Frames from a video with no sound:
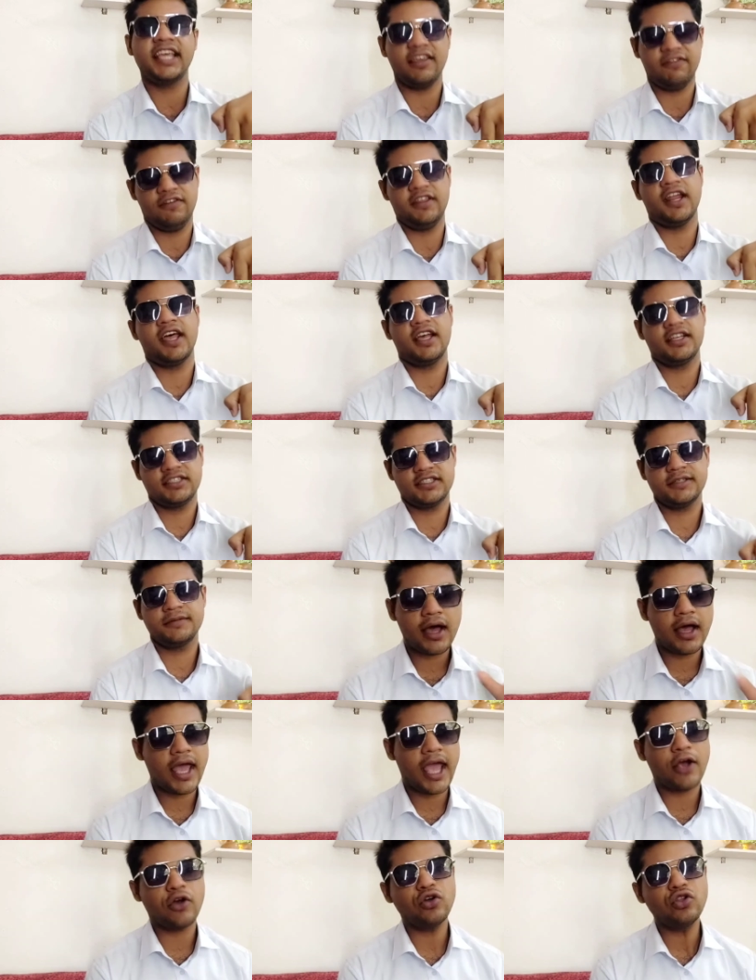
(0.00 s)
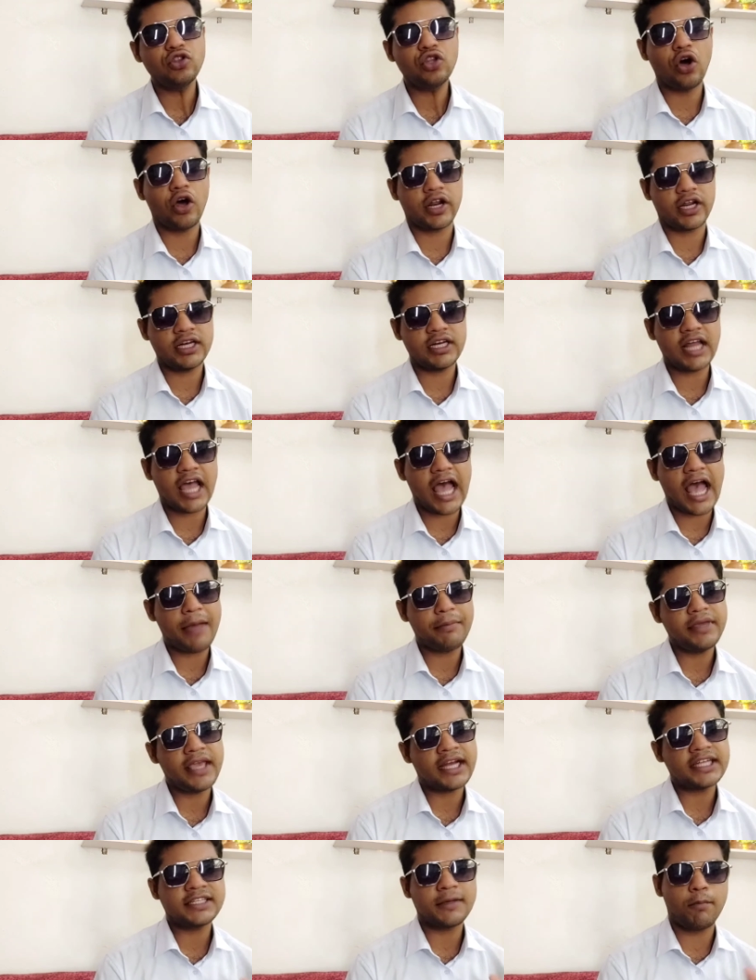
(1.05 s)
দিকেই ফেরা আসে এখন ধরেন
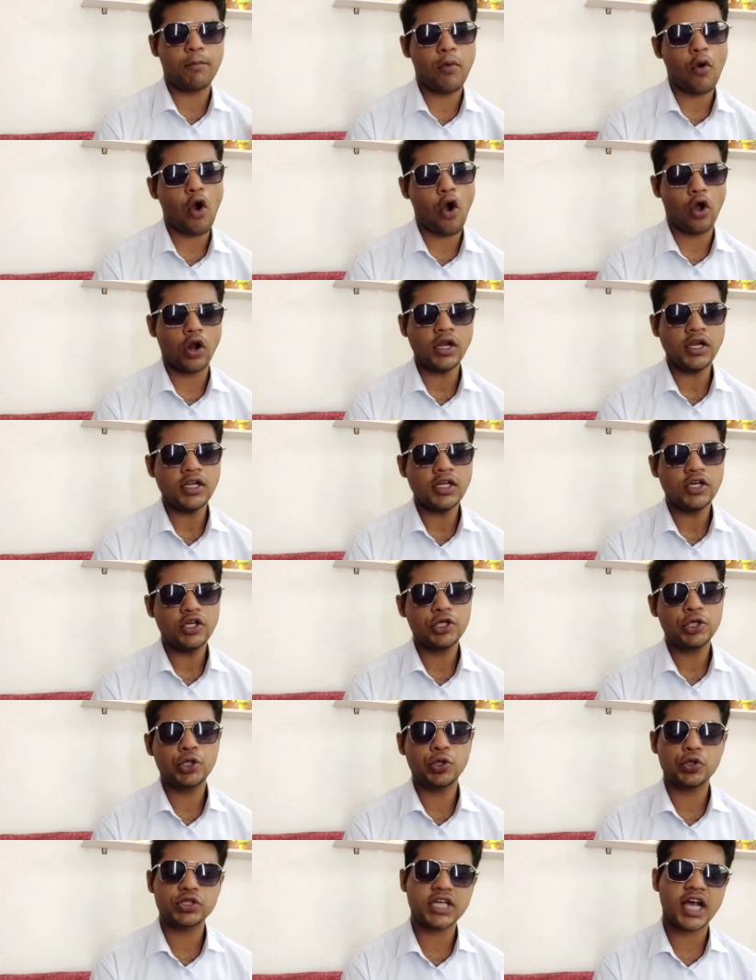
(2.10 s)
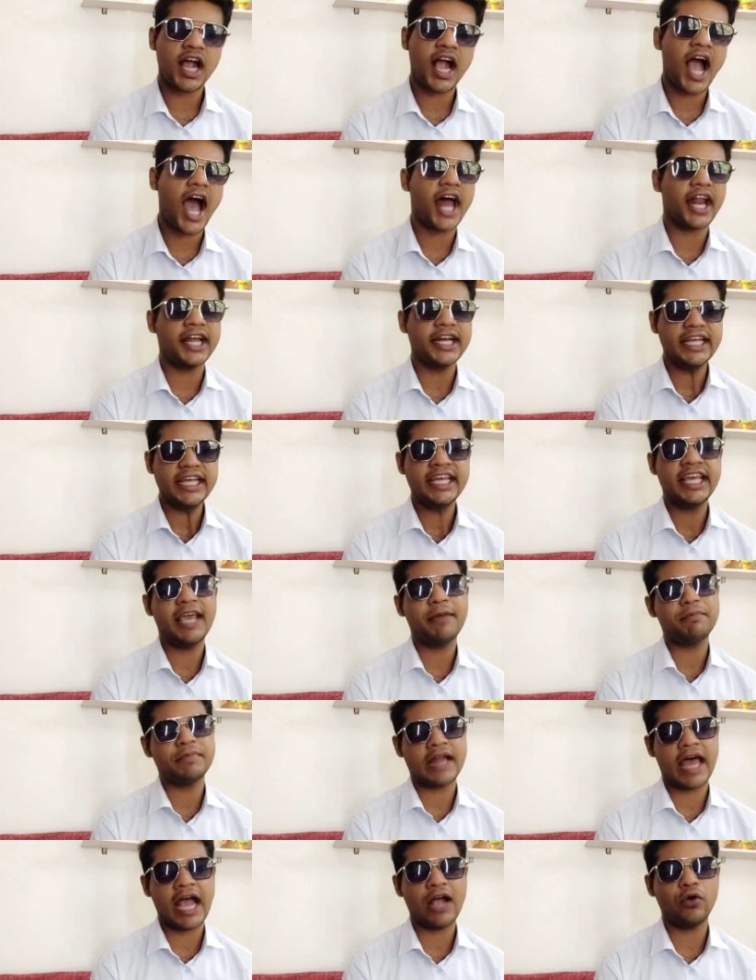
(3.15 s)
আমি একটা বল সোজা খাড়া
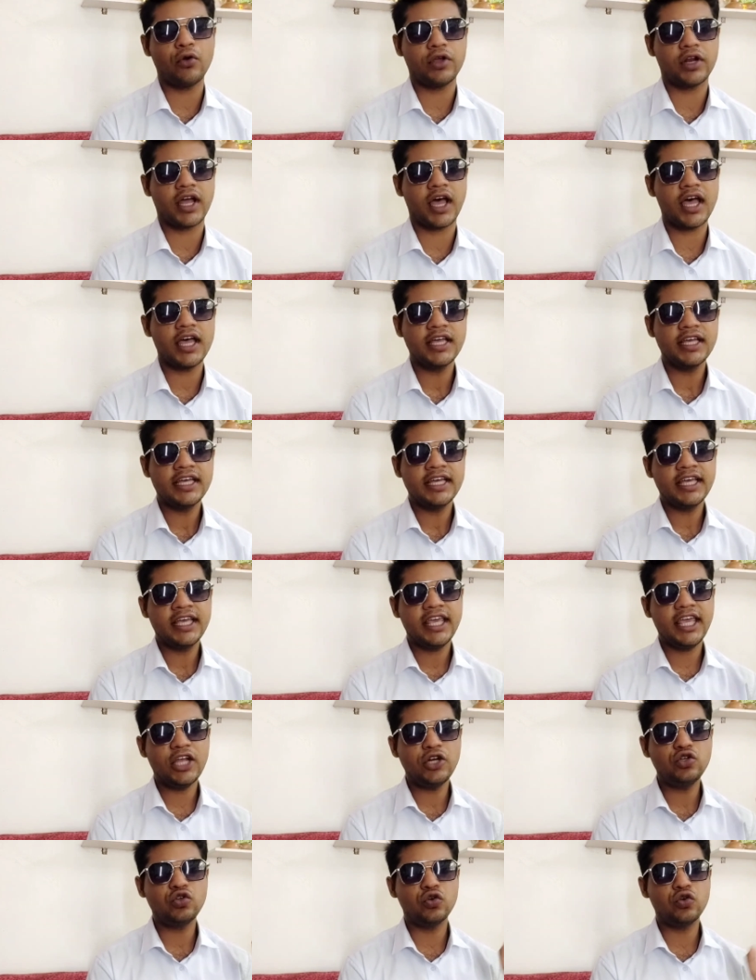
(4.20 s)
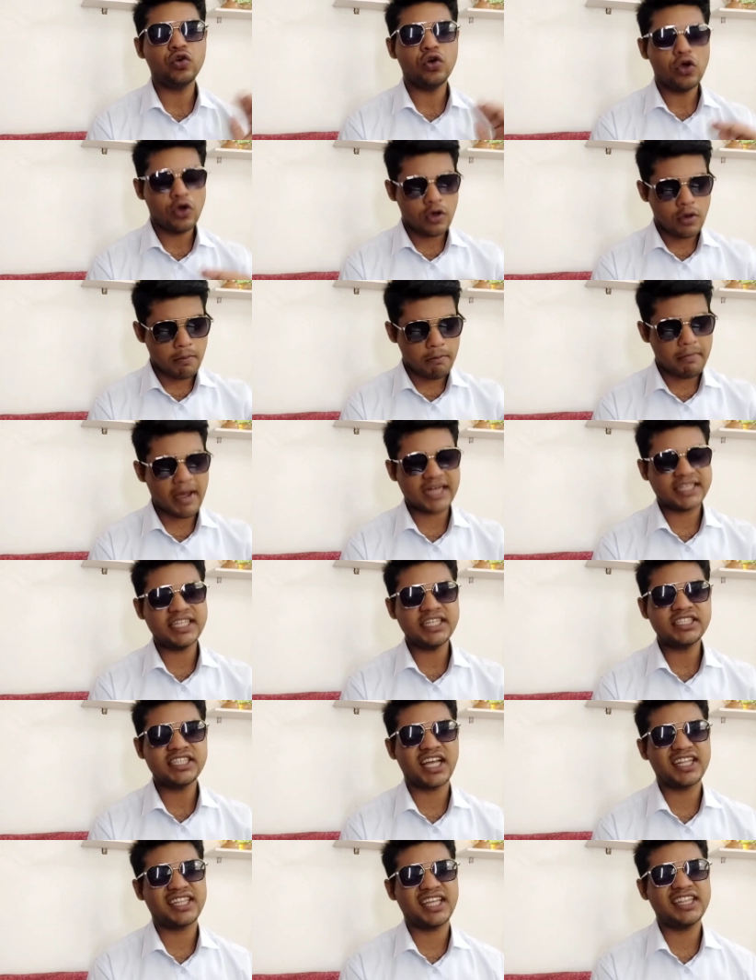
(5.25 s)
নিক্ষেপ না কইরা একটু
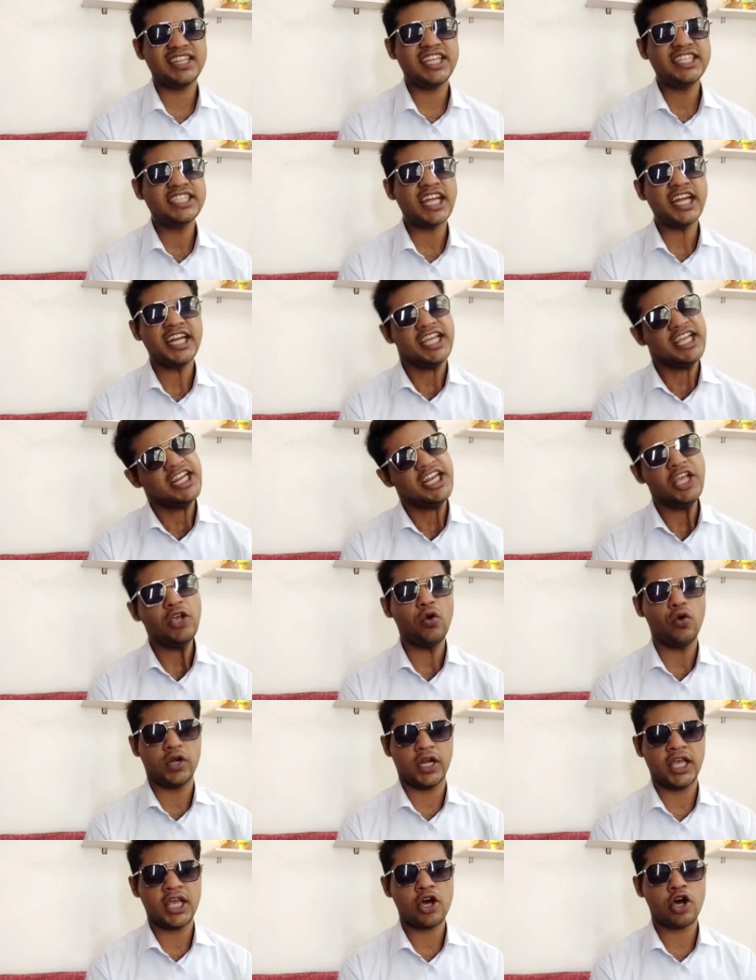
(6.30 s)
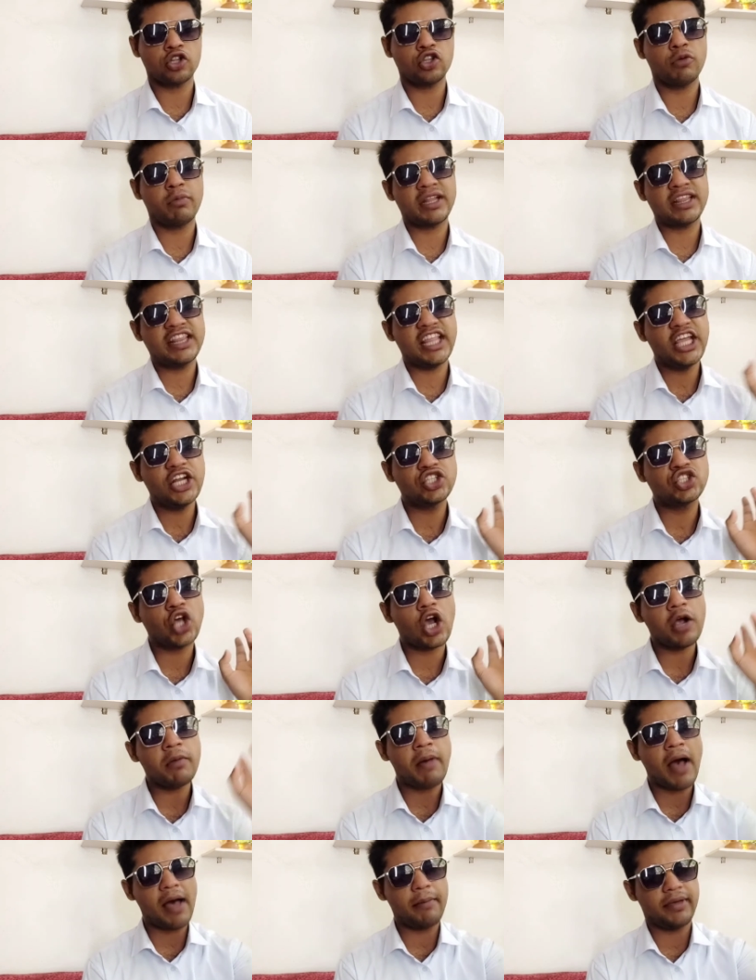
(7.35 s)
মাটির সাথে থিটা ডিগ্রি কোণে অথবা
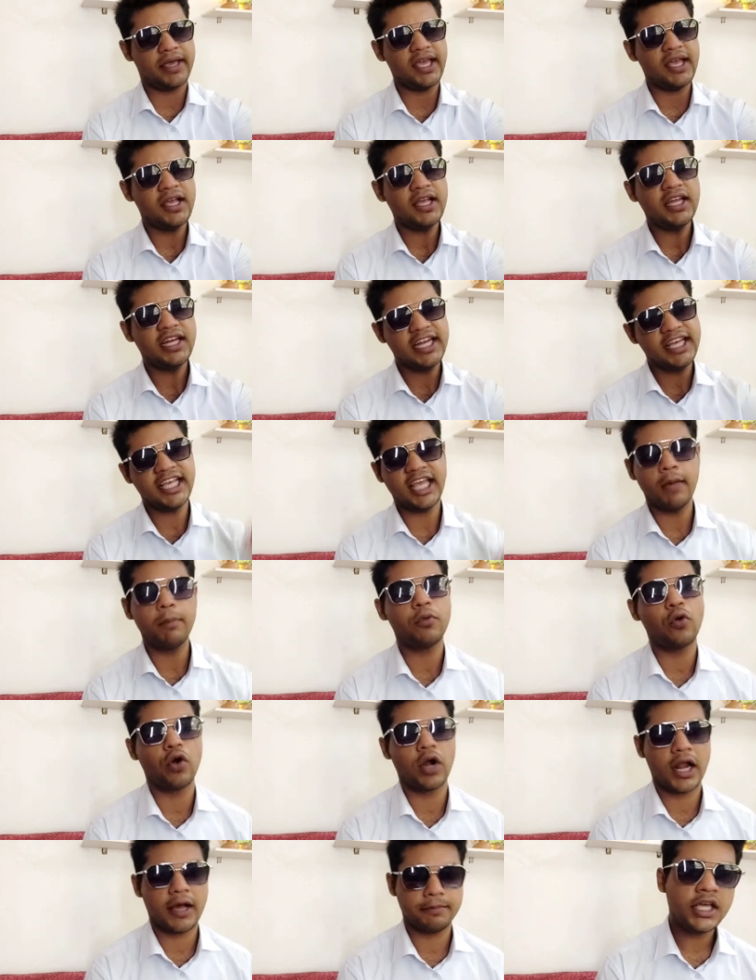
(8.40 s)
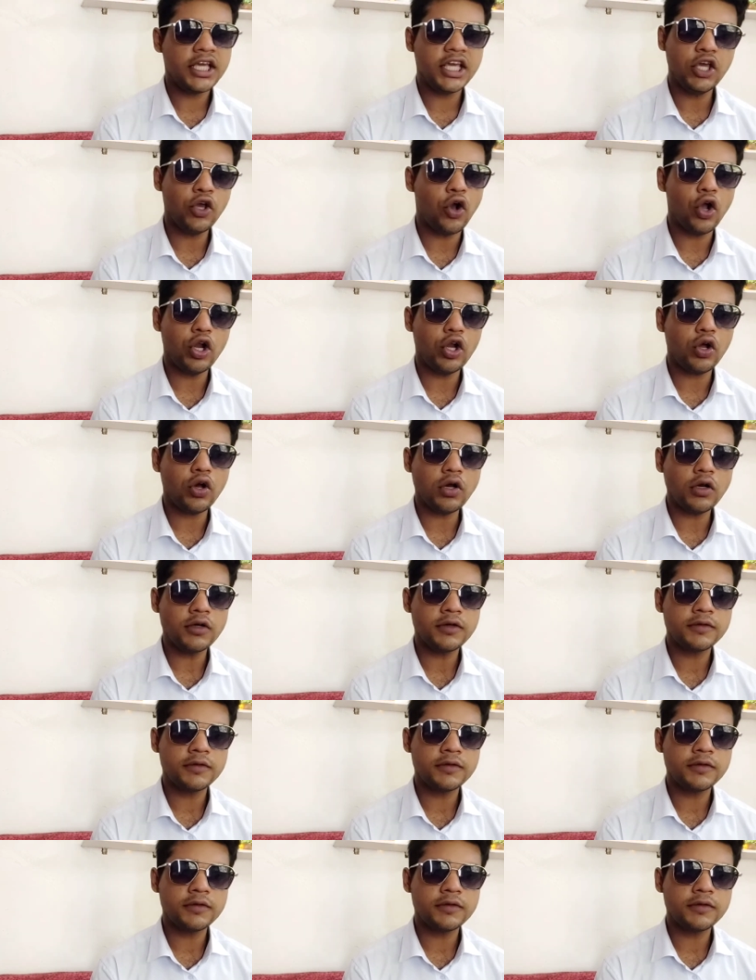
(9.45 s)
তির্যক ভাবে নিক্ষেপ করলাম কি হইল